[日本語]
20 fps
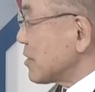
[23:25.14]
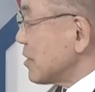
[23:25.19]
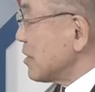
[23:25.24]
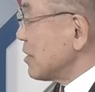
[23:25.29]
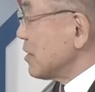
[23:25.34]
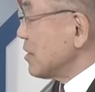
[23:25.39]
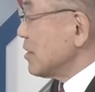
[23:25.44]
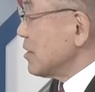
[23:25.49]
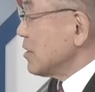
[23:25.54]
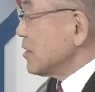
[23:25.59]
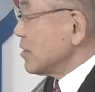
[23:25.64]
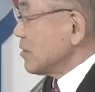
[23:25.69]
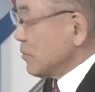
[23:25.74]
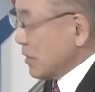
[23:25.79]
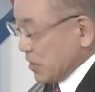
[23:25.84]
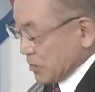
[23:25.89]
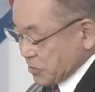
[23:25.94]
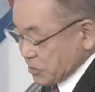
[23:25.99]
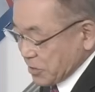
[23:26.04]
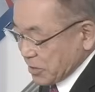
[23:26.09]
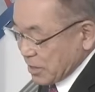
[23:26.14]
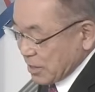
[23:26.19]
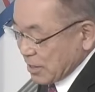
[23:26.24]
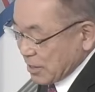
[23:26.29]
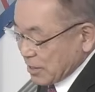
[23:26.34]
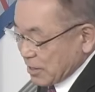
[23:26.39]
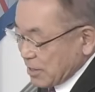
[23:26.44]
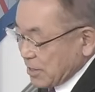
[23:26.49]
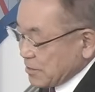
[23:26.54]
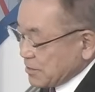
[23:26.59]
けて、それが
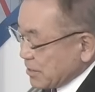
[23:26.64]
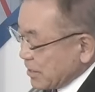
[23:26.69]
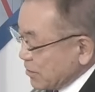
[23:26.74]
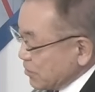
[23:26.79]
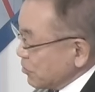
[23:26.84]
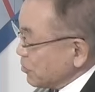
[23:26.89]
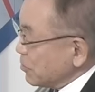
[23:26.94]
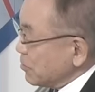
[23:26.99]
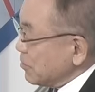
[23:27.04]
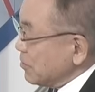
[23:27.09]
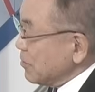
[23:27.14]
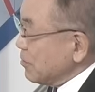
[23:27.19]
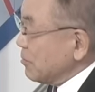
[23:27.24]
経済の、